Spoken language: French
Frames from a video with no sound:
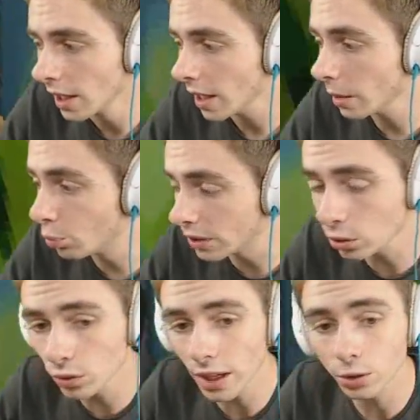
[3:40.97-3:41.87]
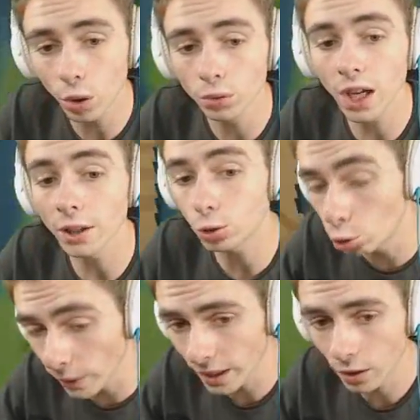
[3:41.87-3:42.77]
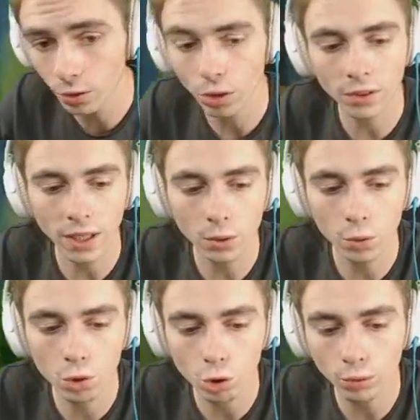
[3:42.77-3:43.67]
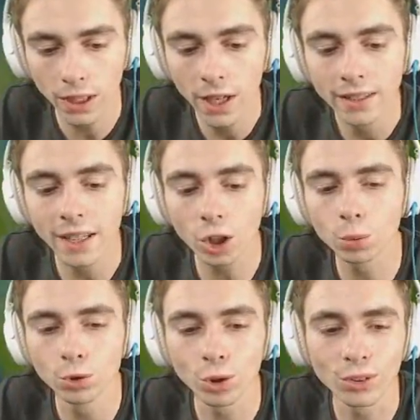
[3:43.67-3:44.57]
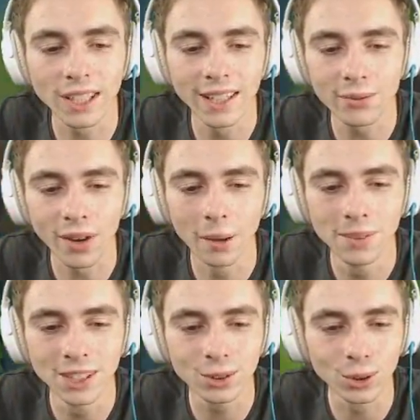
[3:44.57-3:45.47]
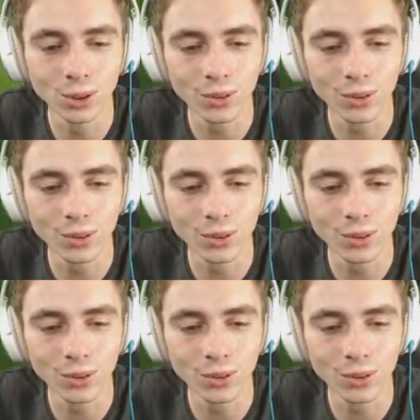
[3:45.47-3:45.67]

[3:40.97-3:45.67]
Et puis si on a le temps, on ira tuer l'Under Dragon aujourd'hui. D'ailleurs, je me suis entraîné à faire un petit truc,